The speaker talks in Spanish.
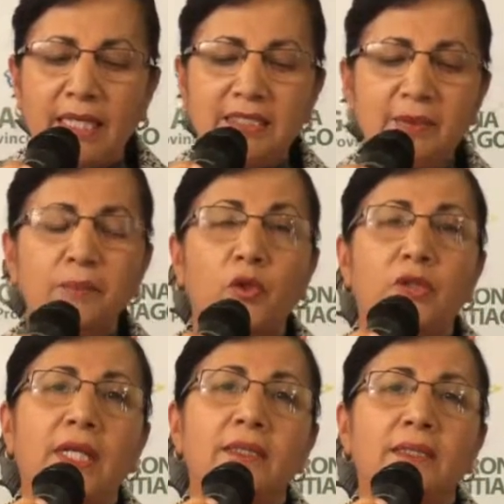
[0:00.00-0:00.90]
Es
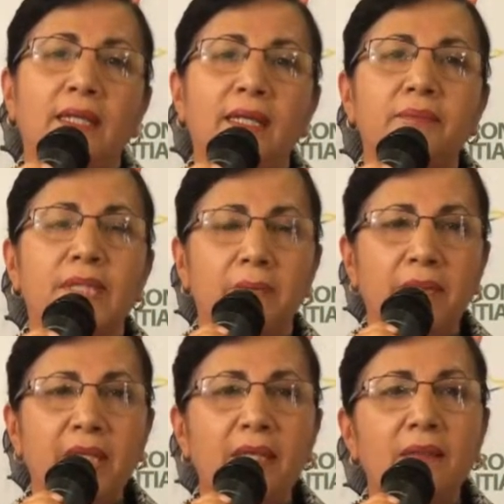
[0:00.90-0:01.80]
importante
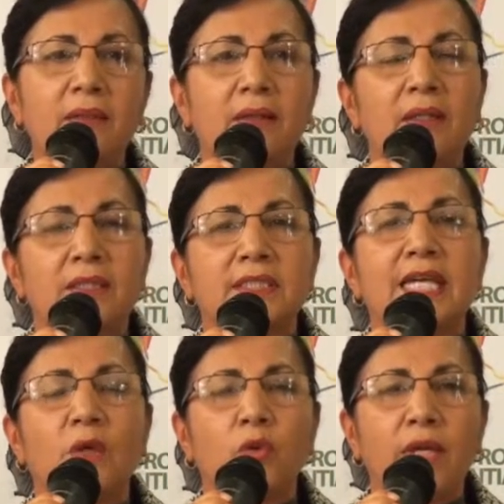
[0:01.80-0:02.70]
también
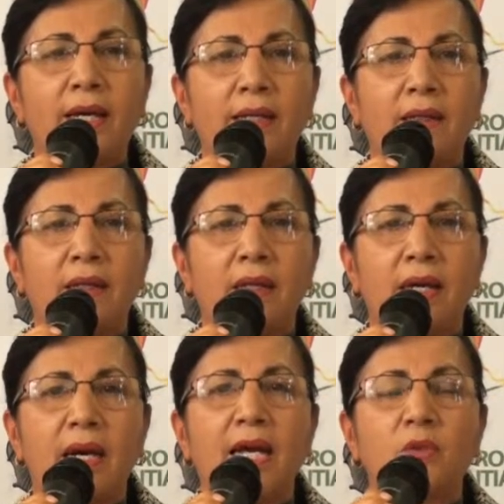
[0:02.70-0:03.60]
saludar
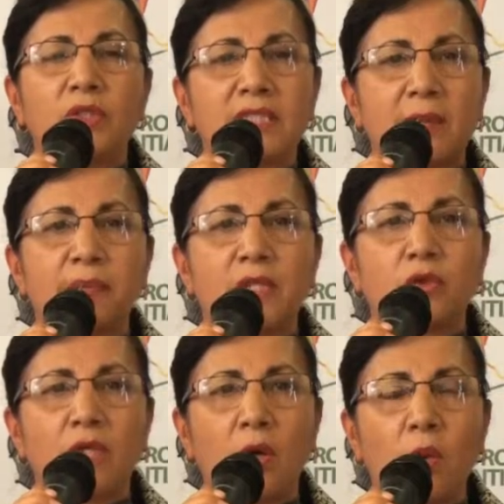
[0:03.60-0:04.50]
a nuestra
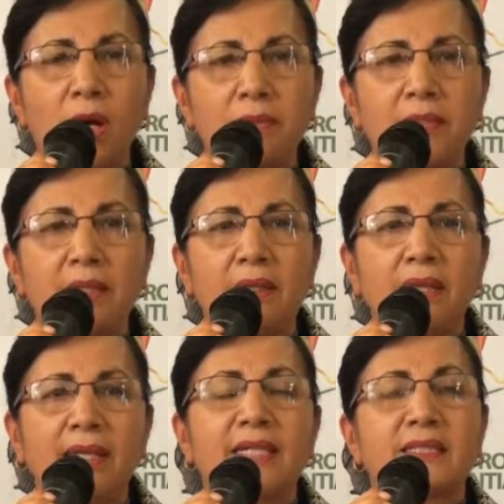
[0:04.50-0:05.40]
parroquia
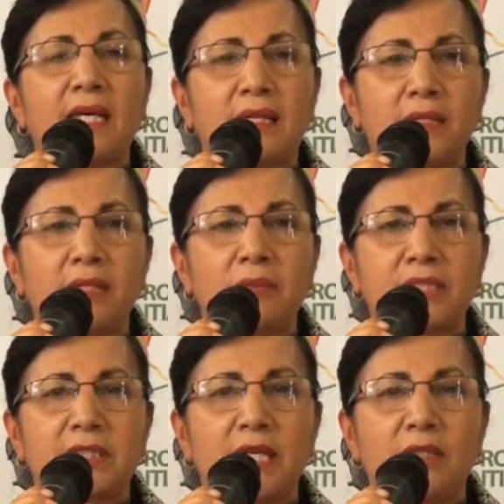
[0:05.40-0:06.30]
Huambi, que está de
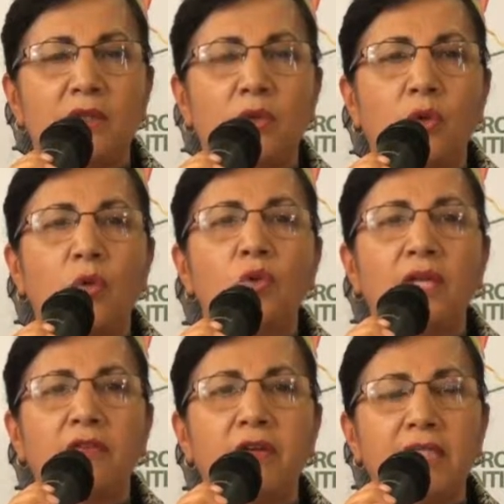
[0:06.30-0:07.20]
aniversario.
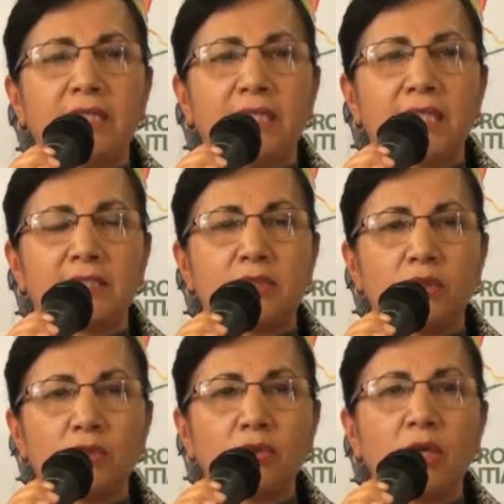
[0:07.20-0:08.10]
Una
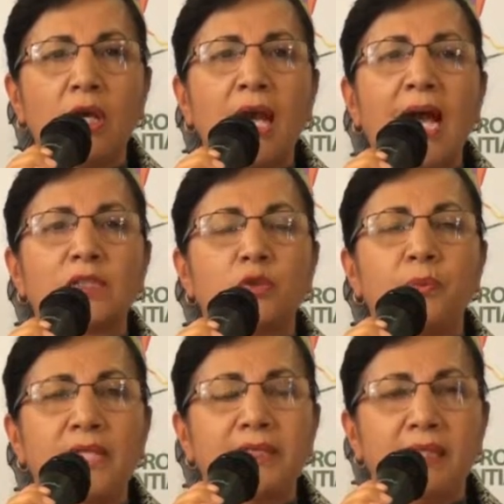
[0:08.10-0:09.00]
felicitación a su
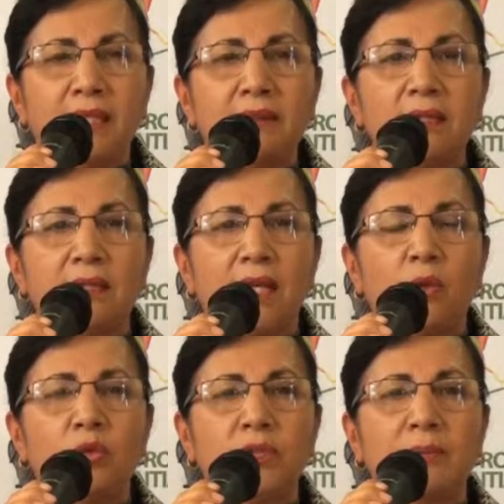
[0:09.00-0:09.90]
presidente de la
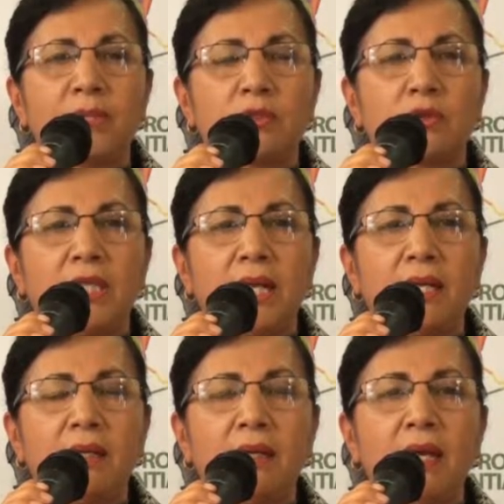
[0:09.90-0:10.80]
Junta
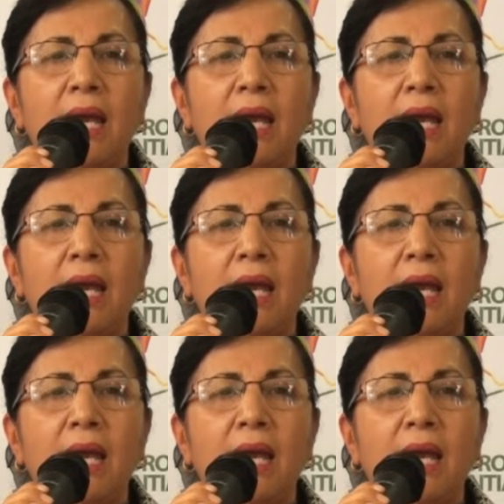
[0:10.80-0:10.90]
Parroquial,